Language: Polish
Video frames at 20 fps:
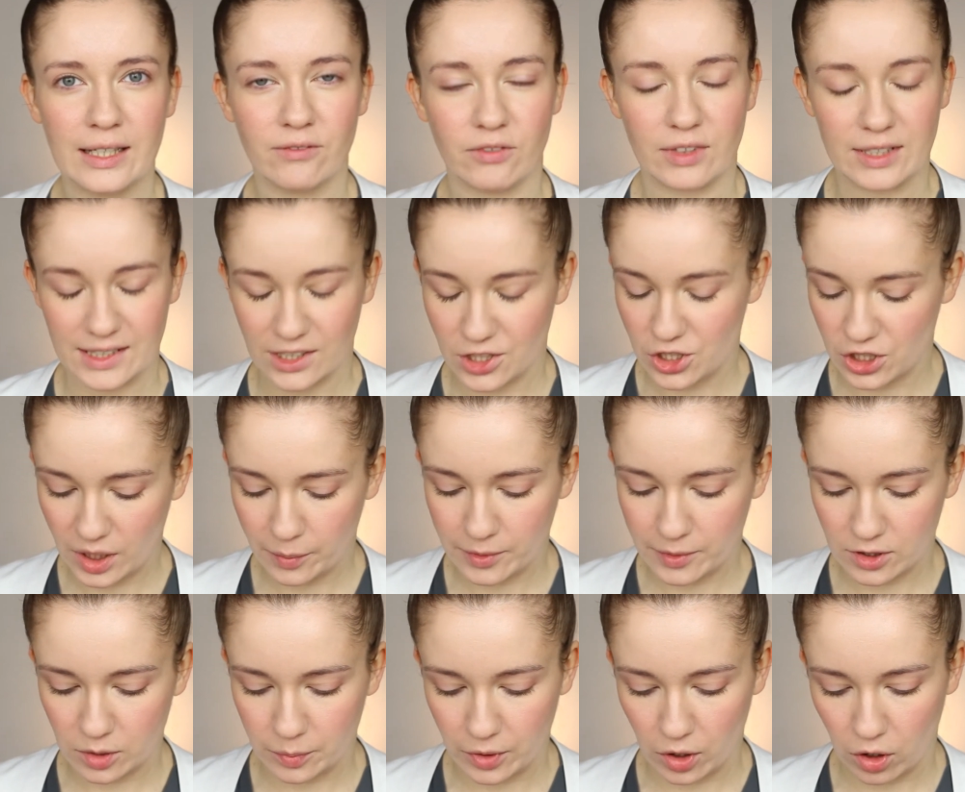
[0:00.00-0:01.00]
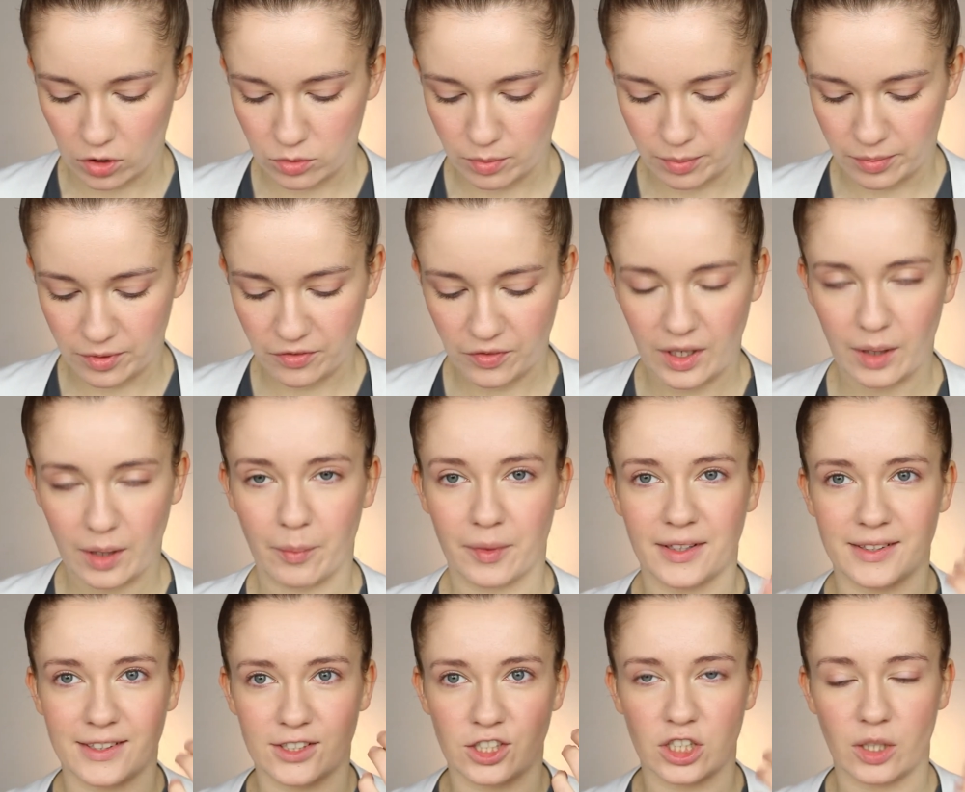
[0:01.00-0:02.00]
Więc zaczynamy sobie od brwi. Ja
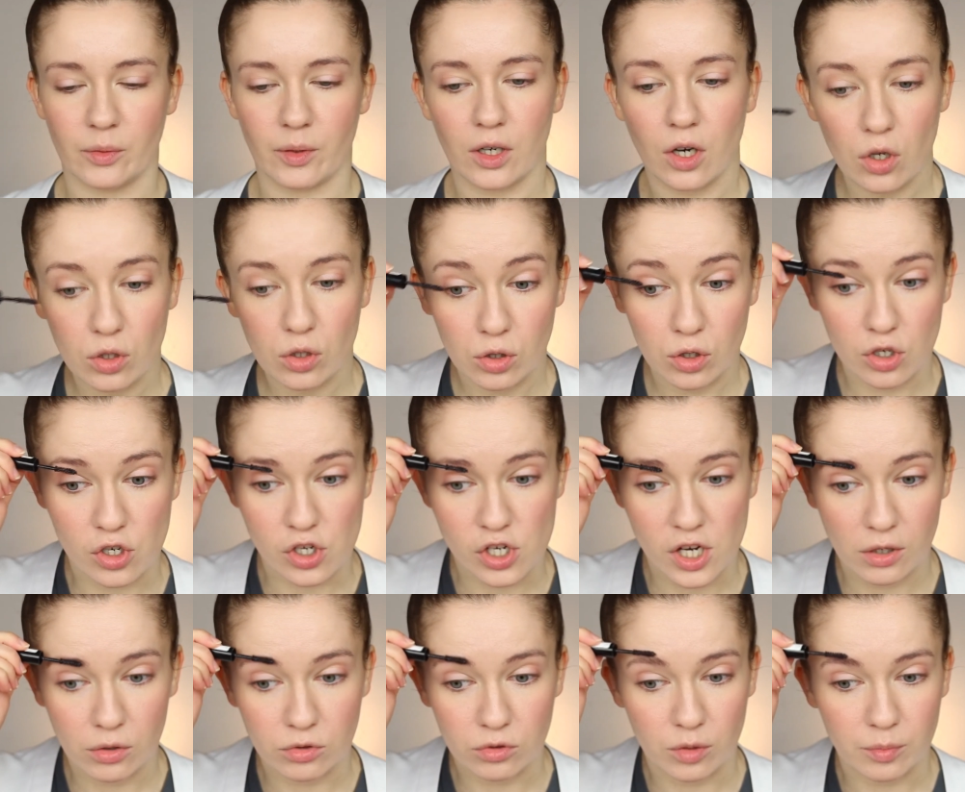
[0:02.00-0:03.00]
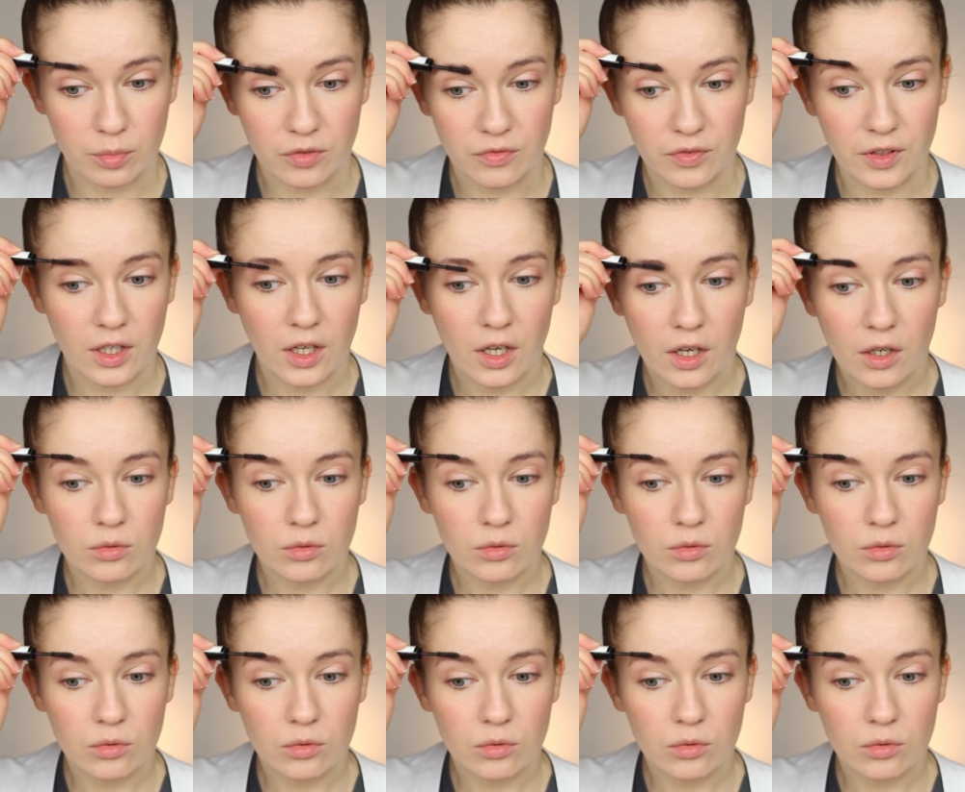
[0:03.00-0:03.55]
będę zaczynała od żelu do brwi,